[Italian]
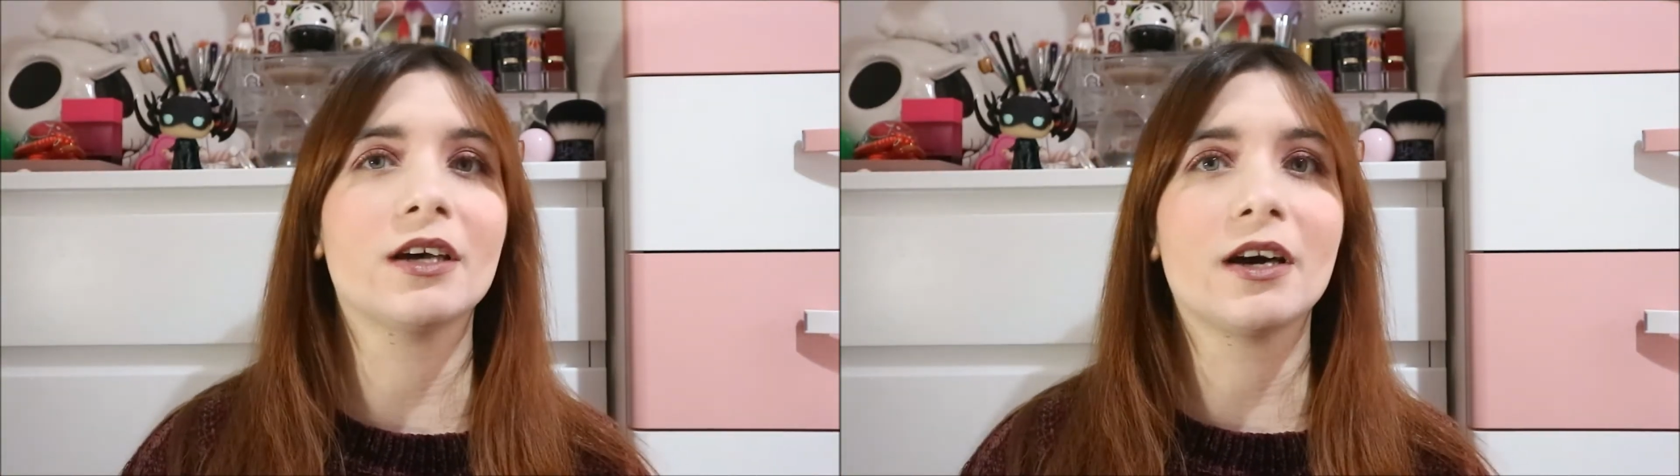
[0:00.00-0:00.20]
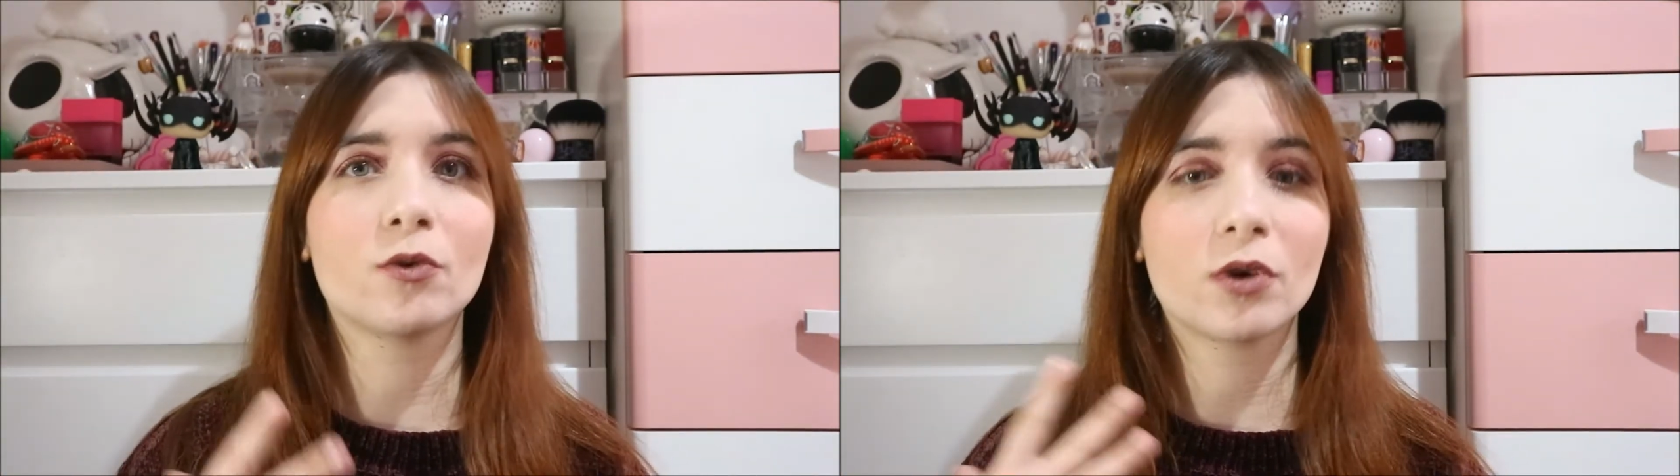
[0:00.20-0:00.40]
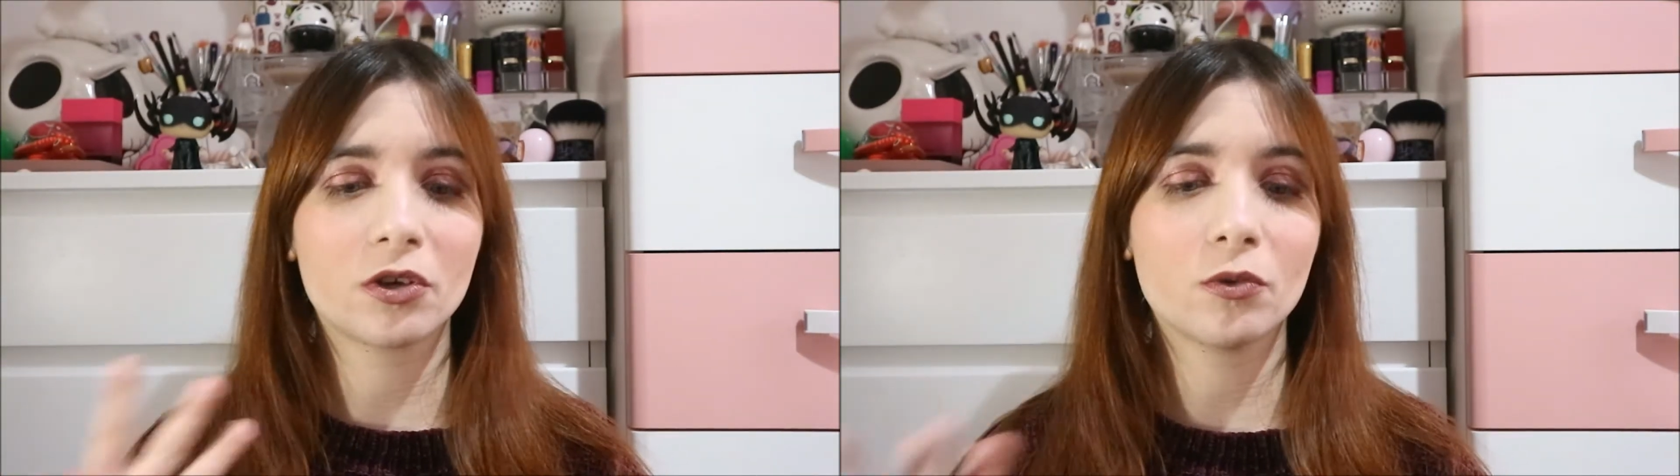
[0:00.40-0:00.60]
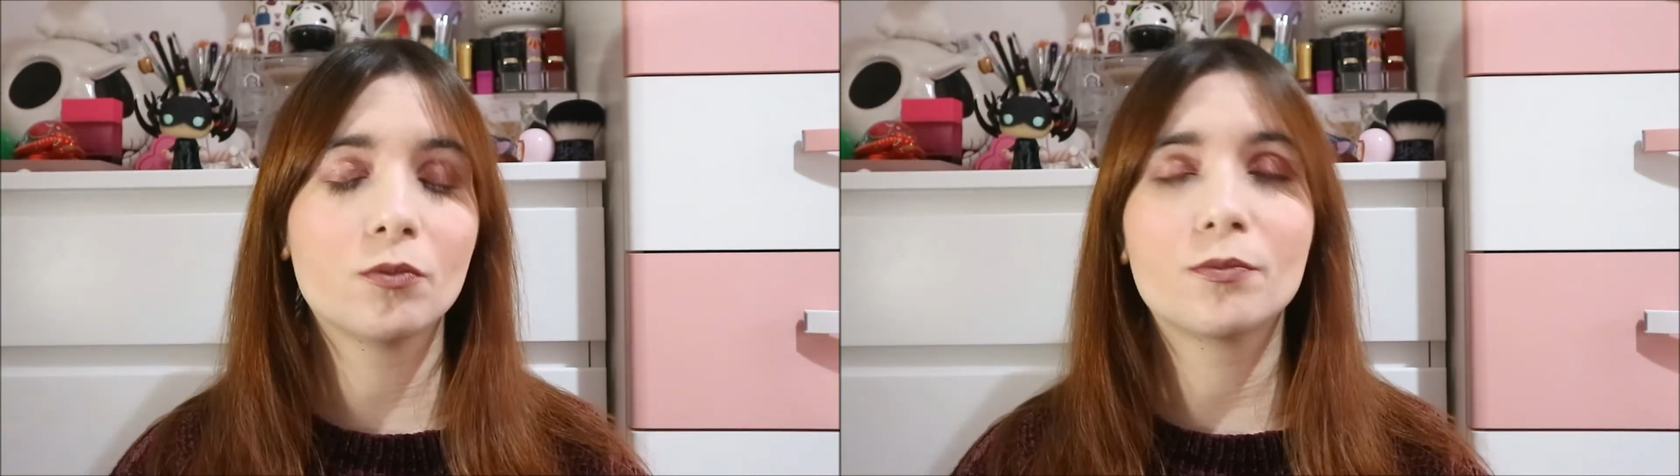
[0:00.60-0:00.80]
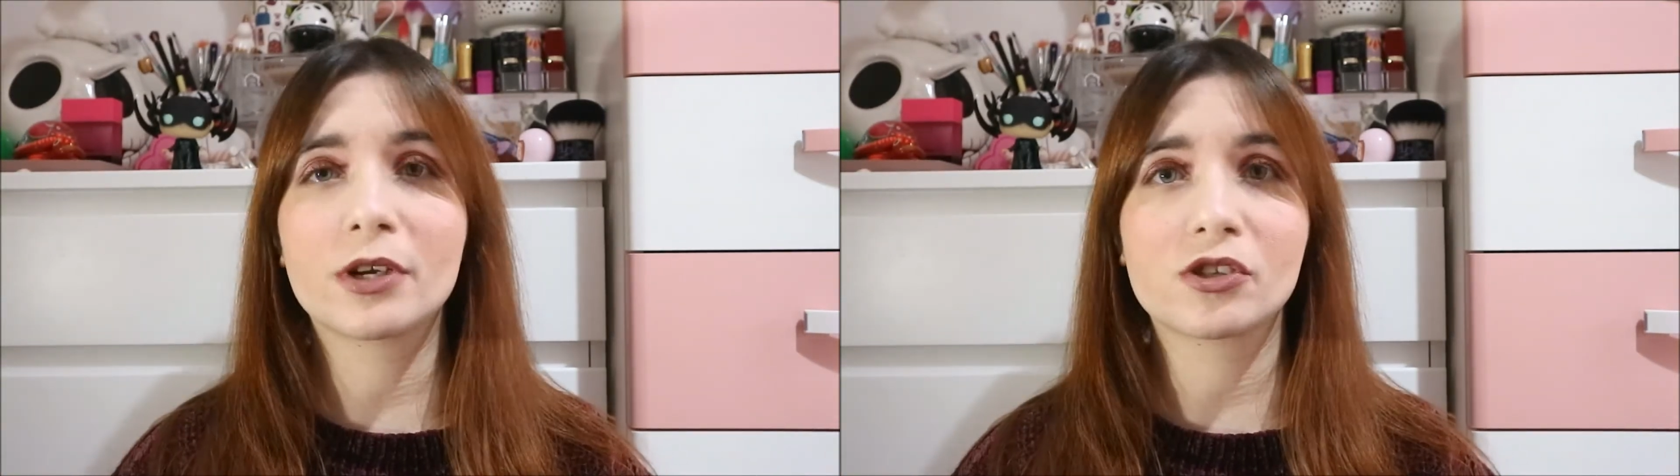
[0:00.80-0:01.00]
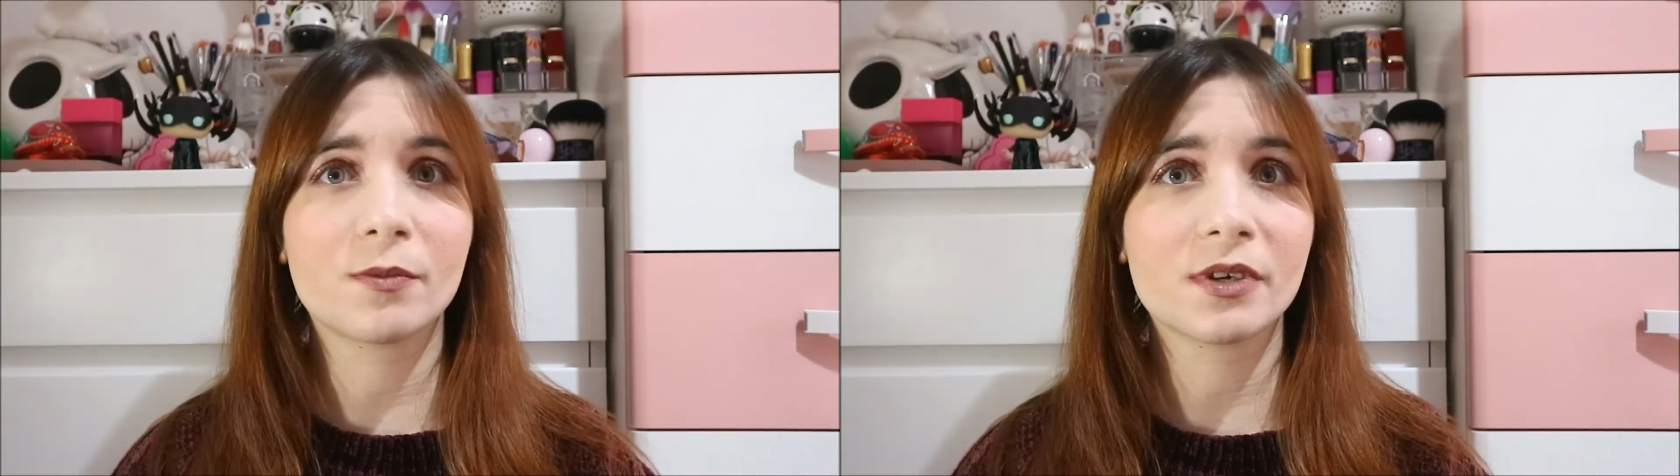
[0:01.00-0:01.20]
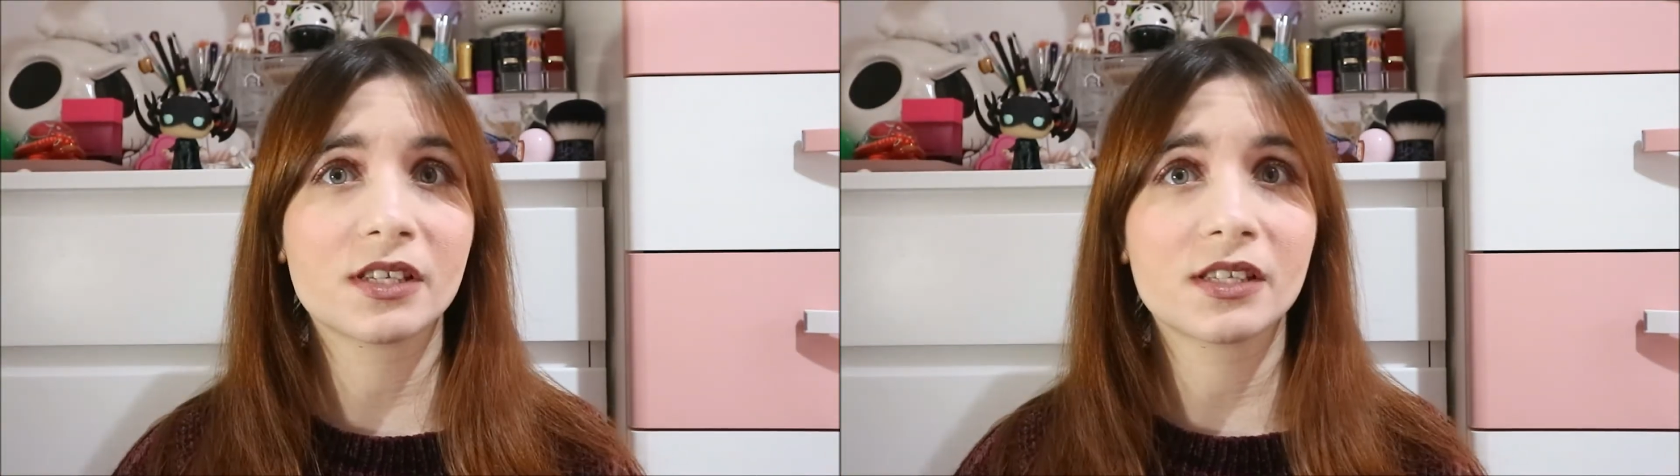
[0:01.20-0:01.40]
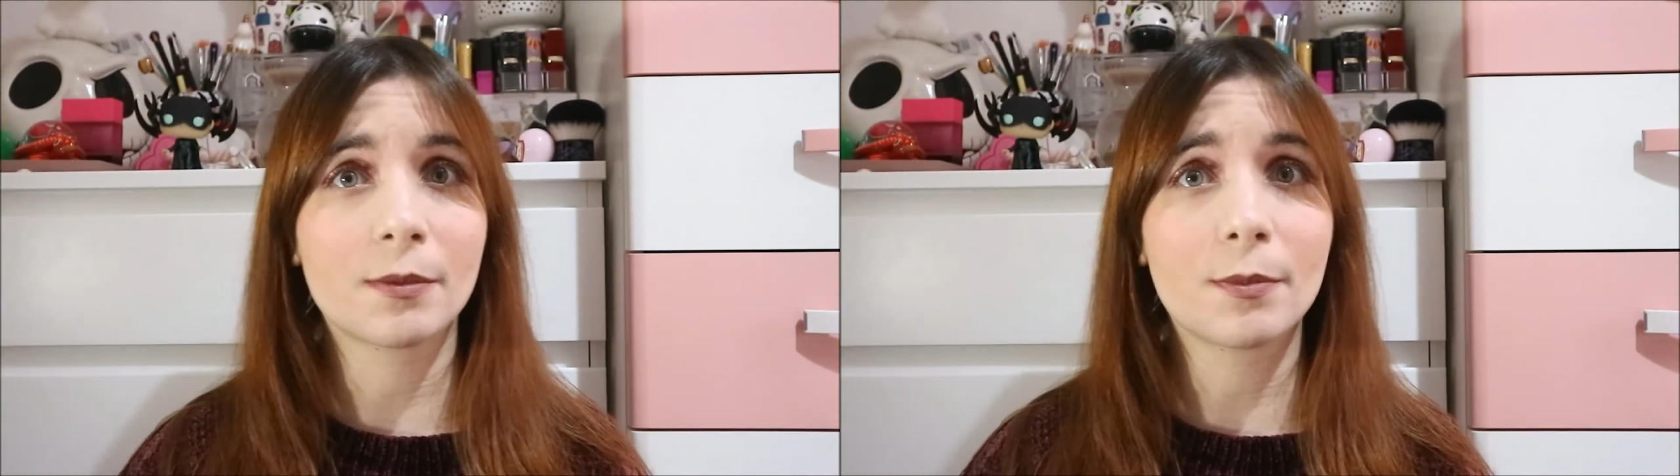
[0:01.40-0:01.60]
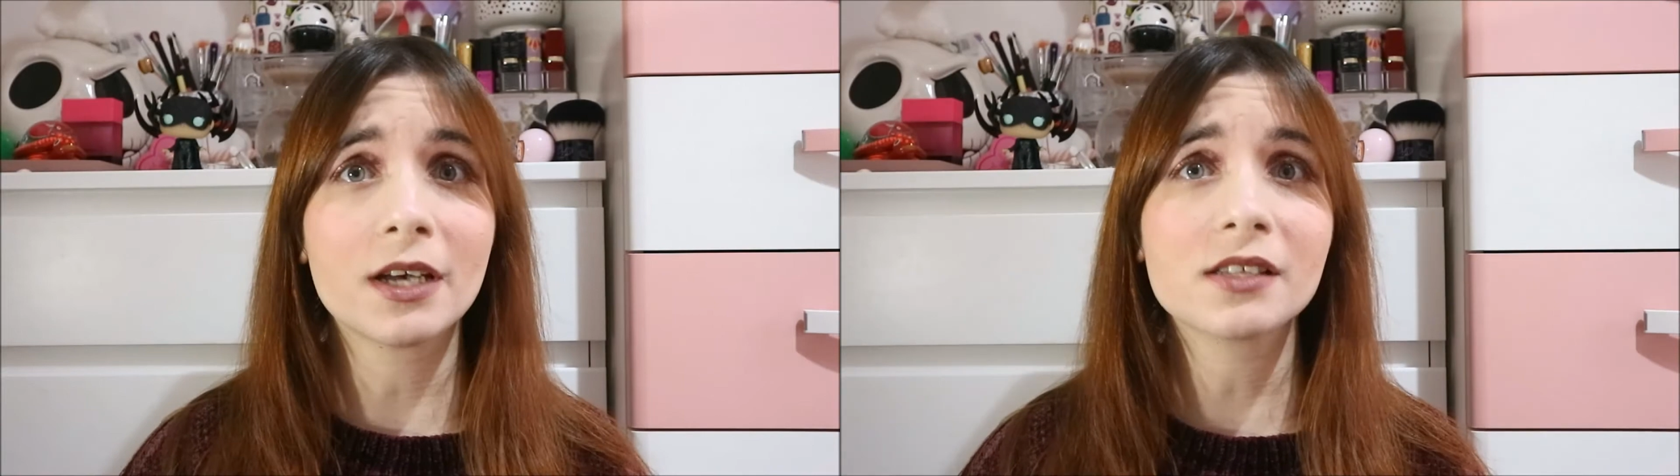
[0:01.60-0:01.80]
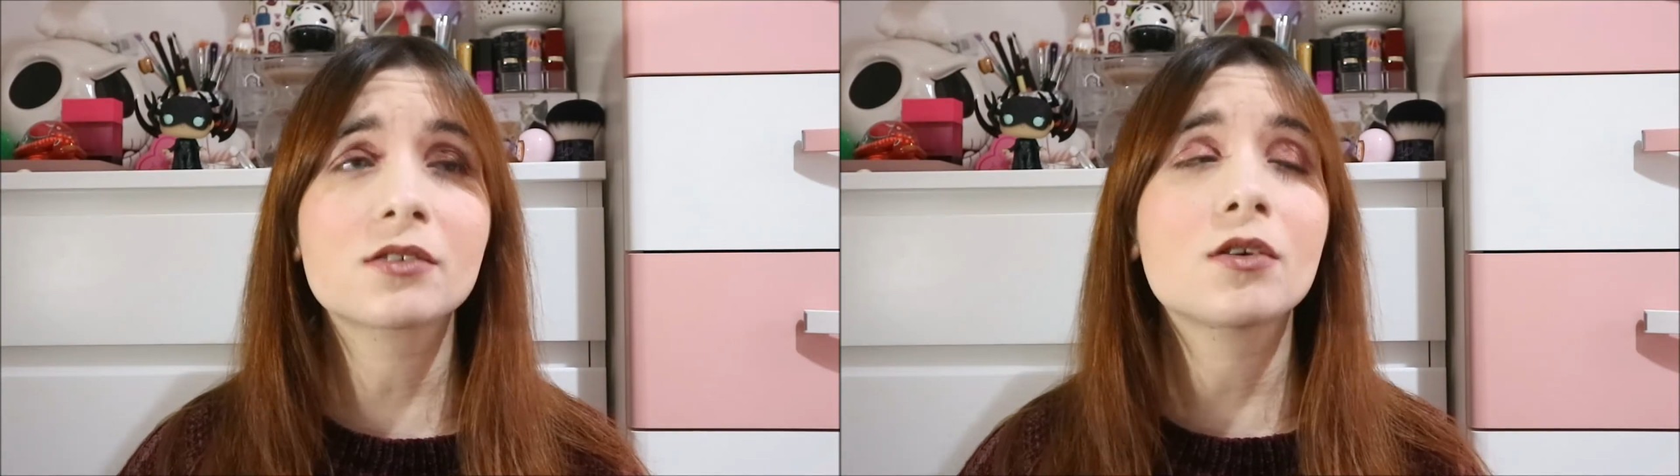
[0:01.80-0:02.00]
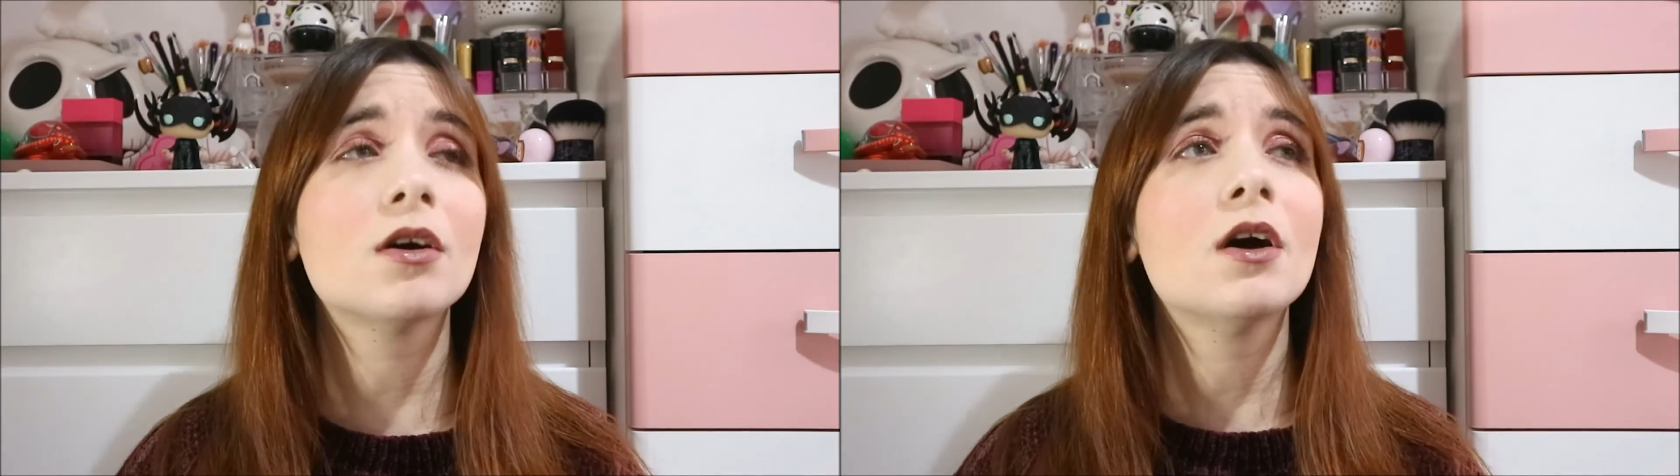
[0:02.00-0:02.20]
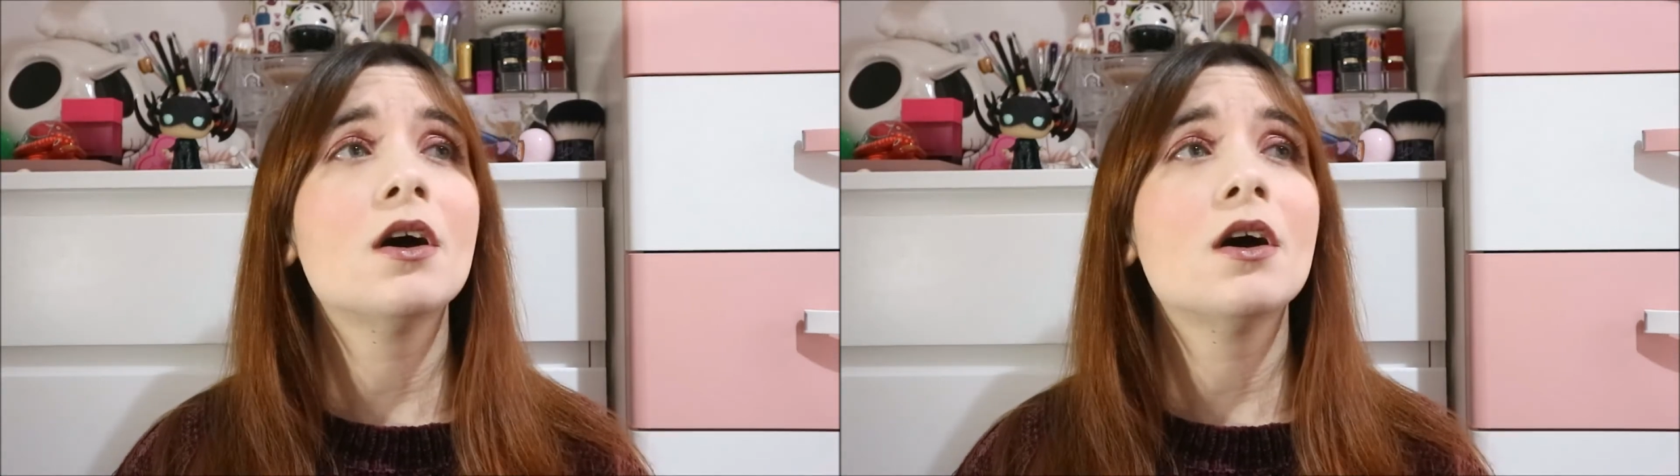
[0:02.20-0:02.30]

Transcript: hanno anche un prezzo abbastanza basso.